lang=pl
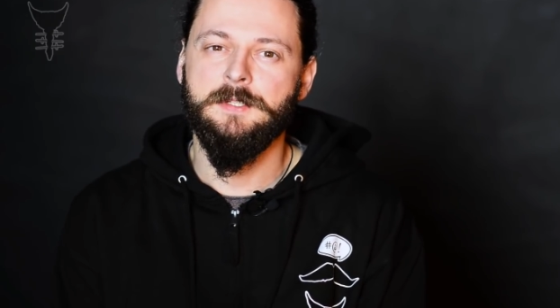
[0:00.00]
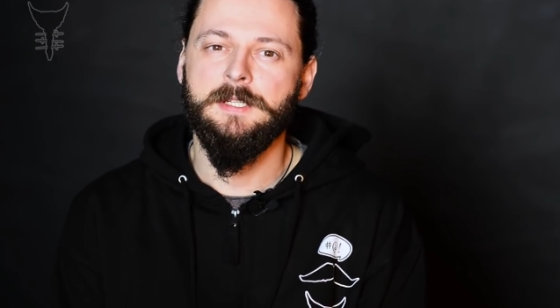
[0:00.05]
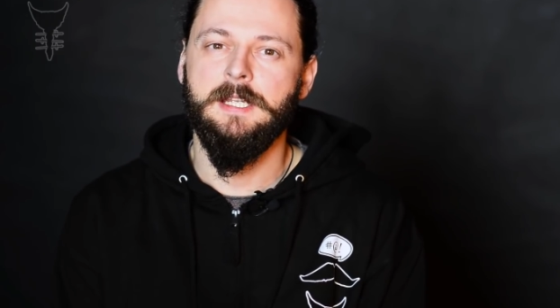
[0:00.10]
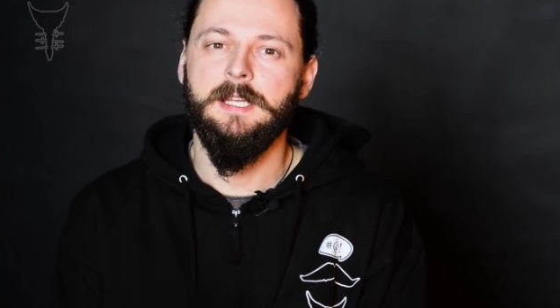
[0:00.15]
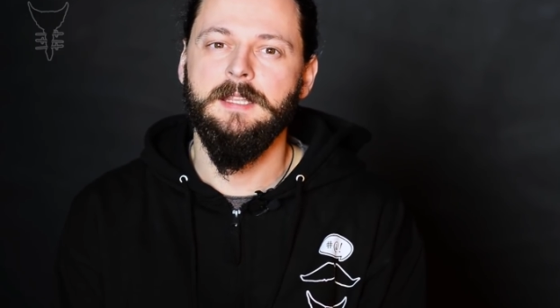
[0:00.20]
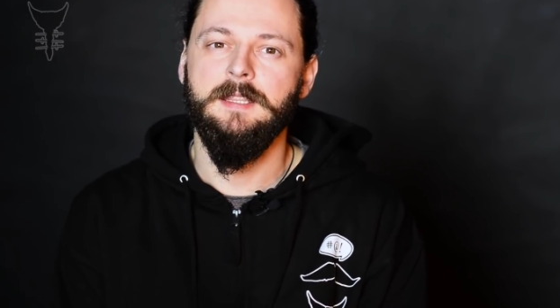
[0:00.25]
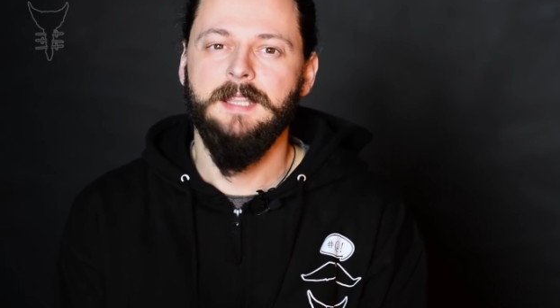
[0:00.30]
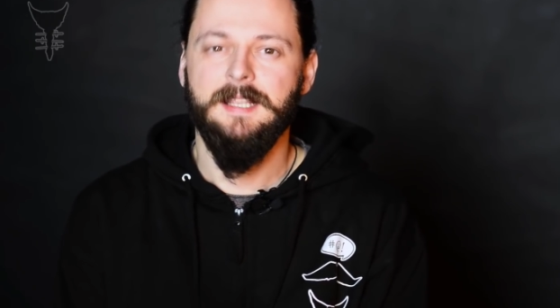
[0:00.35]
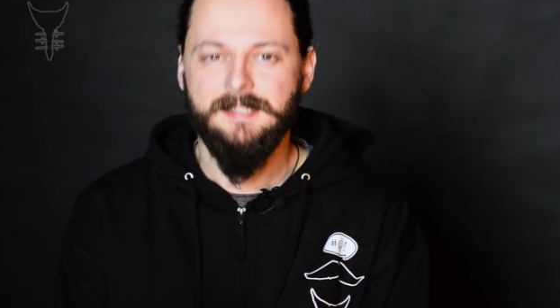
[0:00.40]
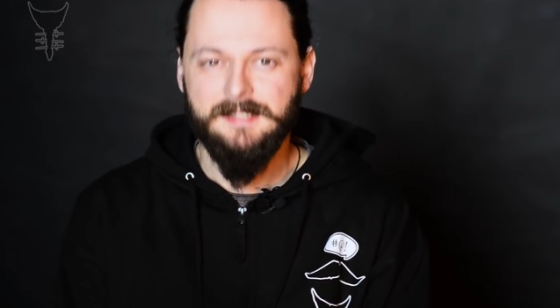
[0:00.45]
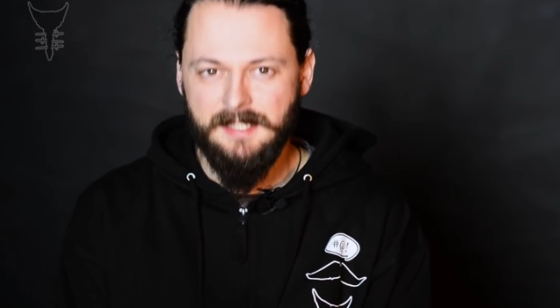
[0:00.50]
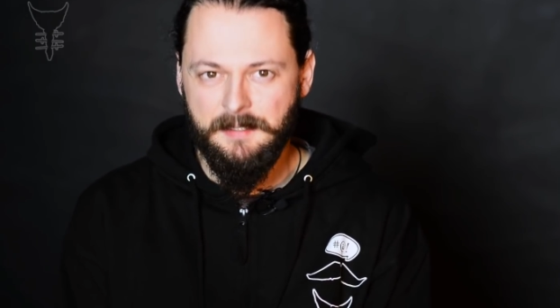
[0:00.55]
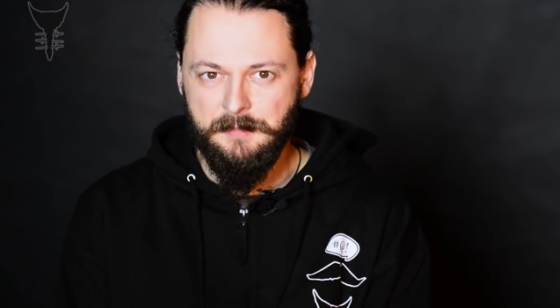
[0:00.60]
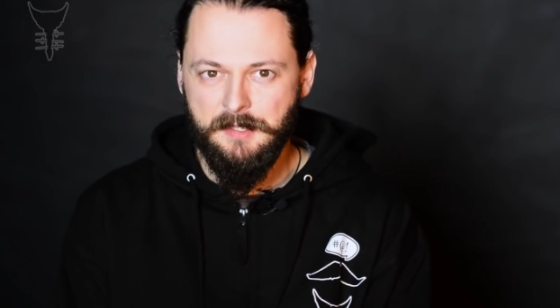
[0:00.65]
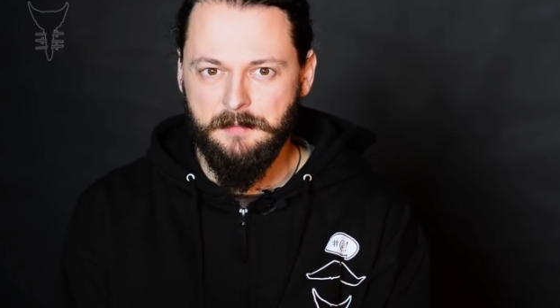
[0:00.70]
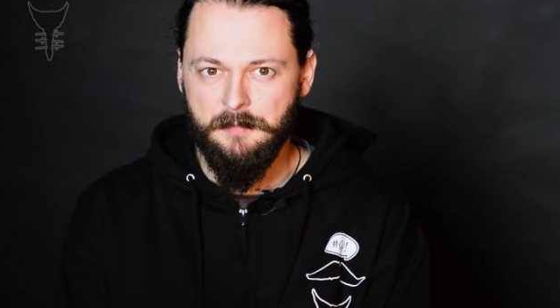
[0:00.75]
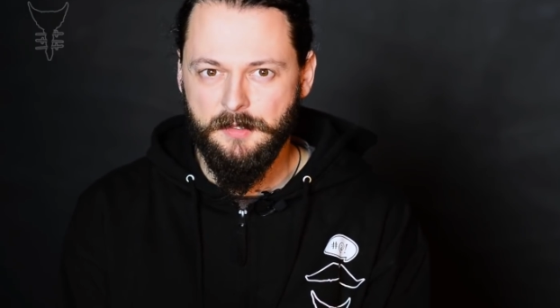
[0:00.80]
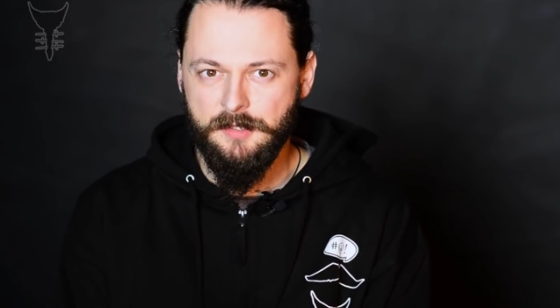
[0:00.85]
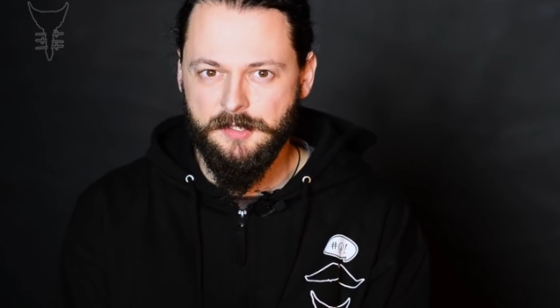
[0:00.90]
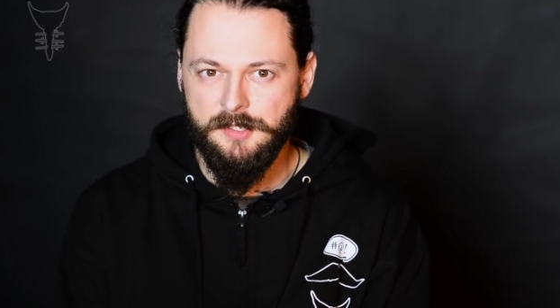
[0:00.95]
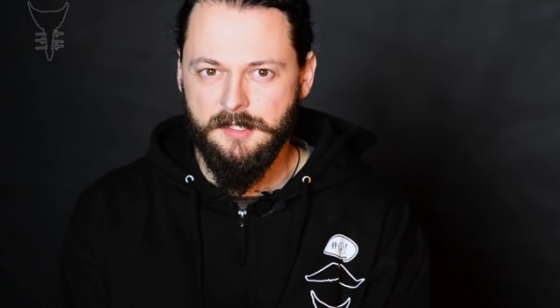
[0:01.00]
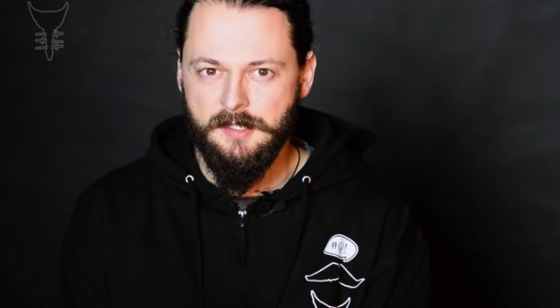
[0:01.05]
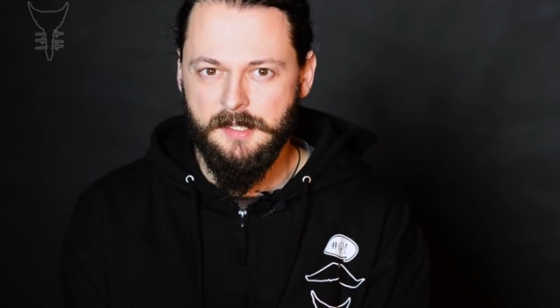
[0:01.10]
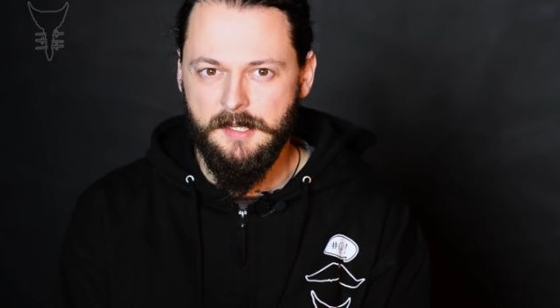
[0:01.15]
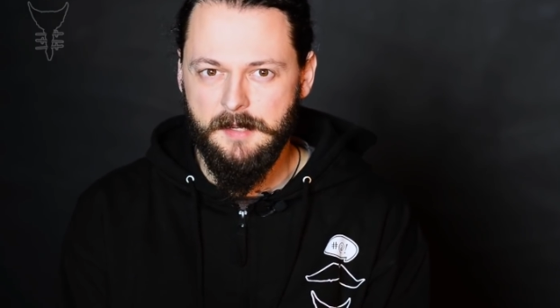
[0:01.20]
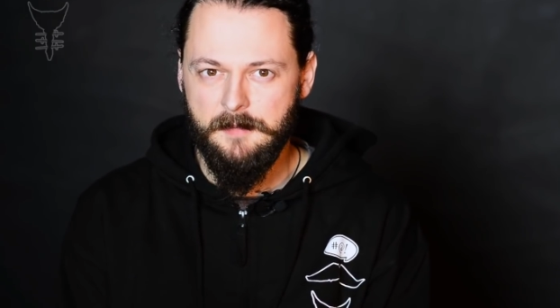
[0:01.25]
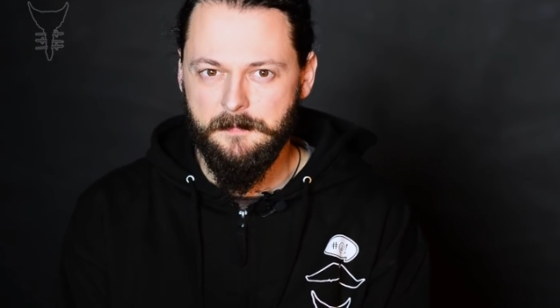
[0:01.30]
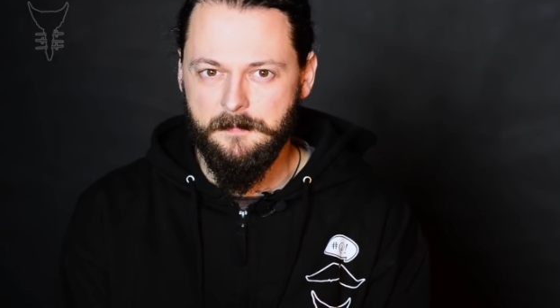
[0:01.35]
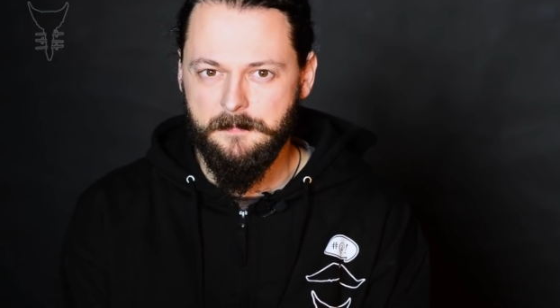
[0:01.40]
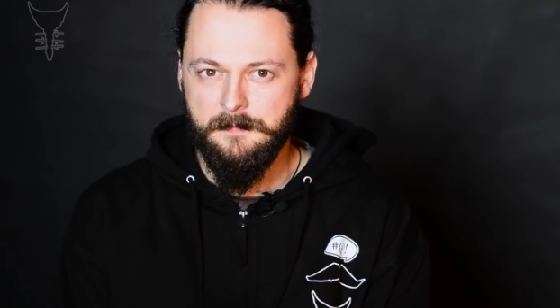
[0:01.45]
przed następnym
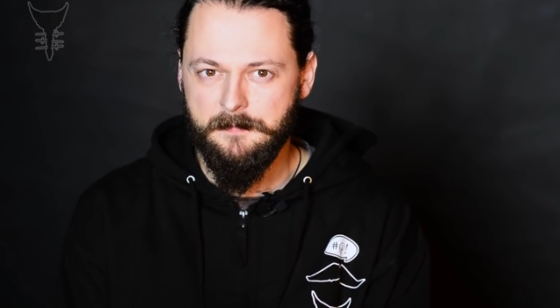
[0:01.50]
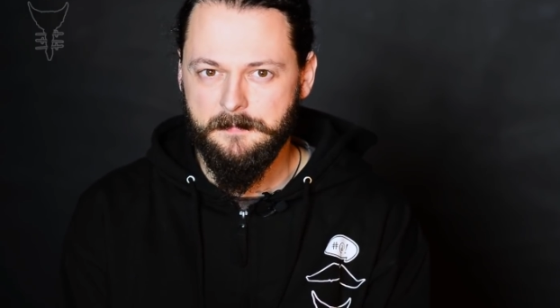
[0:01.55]
odcinkiem.